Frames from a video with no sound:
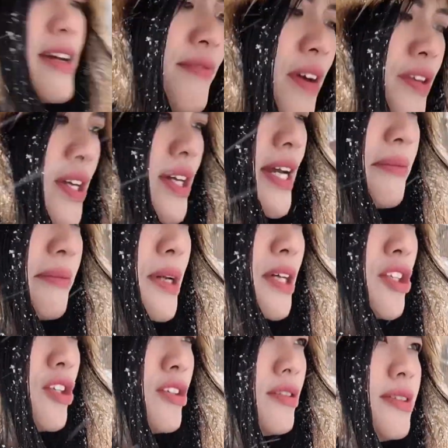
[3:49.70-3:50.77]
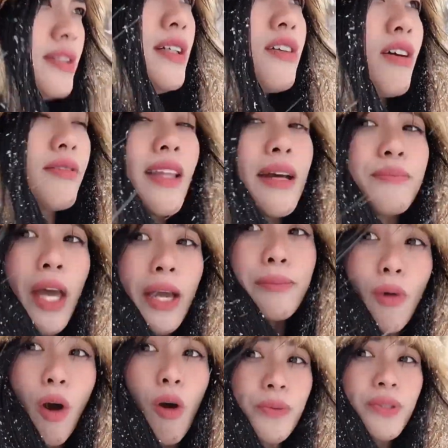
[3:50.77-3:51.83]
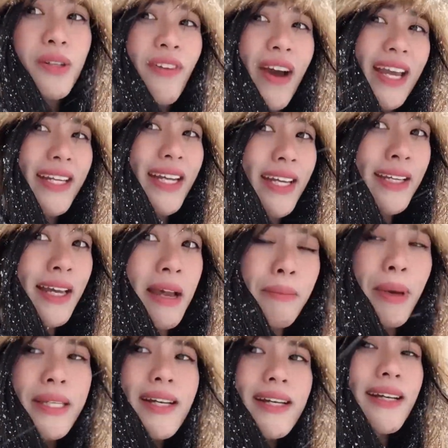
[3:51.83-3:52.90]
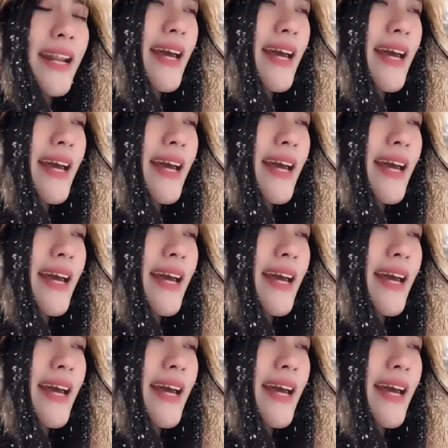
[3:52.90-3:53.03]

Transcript: vào những ngày mà giữa khoảng tầm tháng 1 như vậy nè bây giờ là